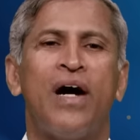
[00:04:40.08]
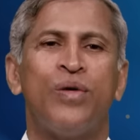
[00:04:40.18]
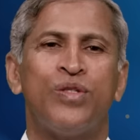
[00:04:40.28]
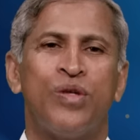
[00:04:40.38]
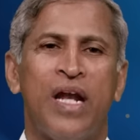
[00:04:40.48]

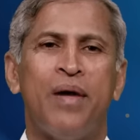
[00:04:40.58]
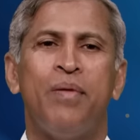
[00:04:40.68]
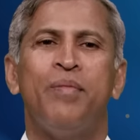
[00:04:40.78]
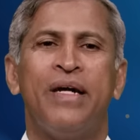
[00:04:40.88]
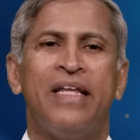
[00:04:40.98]
రావచ్చు
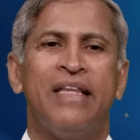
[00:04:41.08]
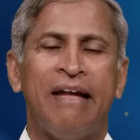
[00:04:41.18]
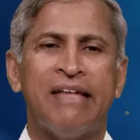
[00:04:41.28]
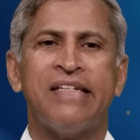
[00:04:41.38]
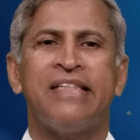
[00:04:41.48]
లాభం అనేది
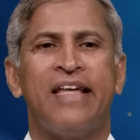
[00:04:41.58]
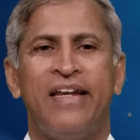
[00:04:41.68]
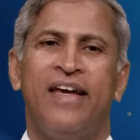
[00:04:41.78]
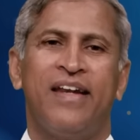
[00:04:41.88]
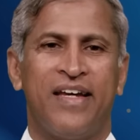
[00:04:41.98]
రీజన్
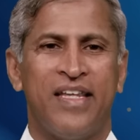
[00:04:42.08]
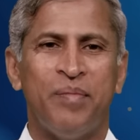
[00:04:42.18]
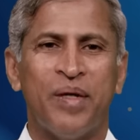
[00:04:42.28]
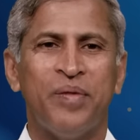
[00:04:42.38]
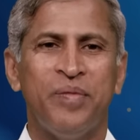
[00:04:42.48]
తెలియాలి కదా
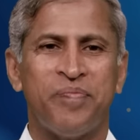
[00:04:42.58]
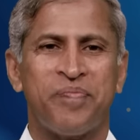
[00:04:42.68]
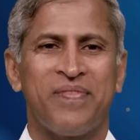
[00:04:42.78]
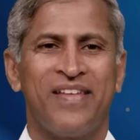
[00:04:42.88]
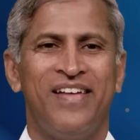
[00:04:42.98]
మీకు
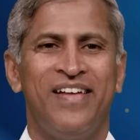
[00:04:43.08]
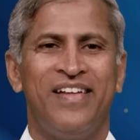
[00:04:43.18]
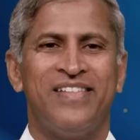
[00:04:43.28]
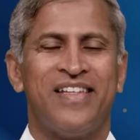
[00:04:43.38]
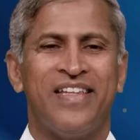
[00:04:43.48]

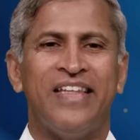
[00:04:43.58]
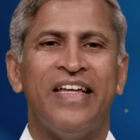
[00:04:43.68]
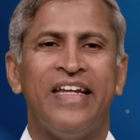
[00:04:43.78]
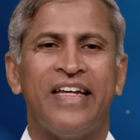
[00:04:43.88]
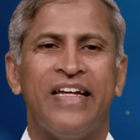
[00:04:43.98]
చేత
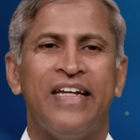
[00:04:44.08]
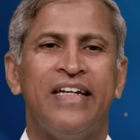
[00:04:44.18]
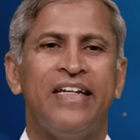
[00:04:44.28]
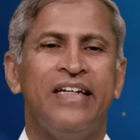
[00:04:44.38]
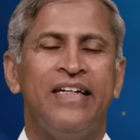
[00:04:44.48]
దీనికి
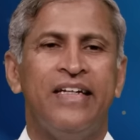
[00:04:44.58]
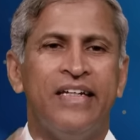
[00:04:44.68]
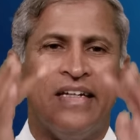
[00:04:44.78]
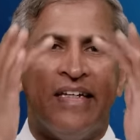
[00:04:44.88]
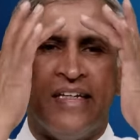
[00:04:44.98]

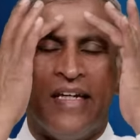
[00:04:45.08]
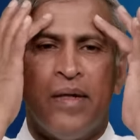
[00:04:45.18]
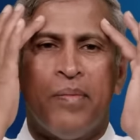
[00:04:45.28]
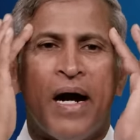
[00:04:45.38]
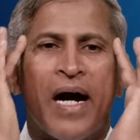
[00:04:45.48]
ఈ
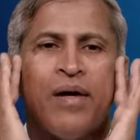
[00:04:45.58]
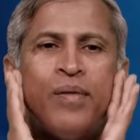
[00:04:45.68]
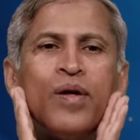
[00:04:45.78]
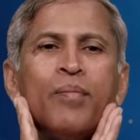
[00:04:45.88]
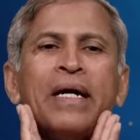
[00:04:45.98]

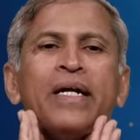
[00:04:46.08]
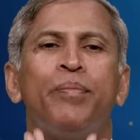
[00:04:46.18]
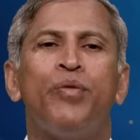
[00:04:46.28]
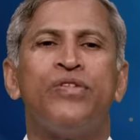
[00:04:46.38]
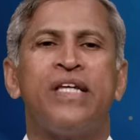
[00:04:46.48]
భాగంలో మట్టి
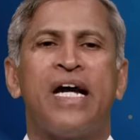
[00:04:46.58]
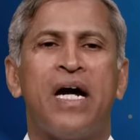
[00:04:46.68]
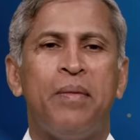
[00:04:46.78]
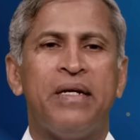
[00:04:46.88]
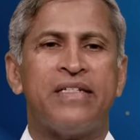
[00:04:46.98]
పోసాం
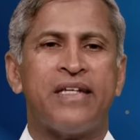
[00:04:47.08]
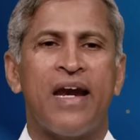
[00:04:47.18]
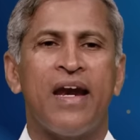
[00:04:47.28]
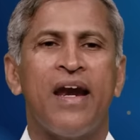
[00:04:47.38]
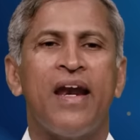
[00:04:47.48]
కాబట్టి
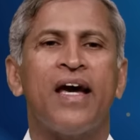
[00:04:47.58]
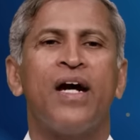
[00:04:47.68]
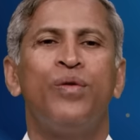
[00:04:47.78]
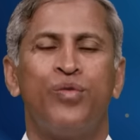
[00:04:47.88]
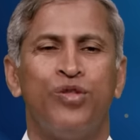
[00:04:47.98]

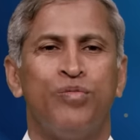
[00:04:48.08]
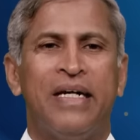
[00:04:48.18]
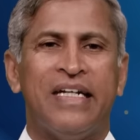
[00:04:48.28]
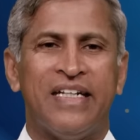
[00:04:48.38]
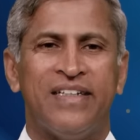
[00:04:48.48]
చల్లగా ఉంటుంది
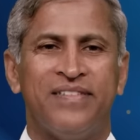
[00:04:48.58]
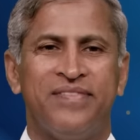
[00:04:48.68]
మట్టి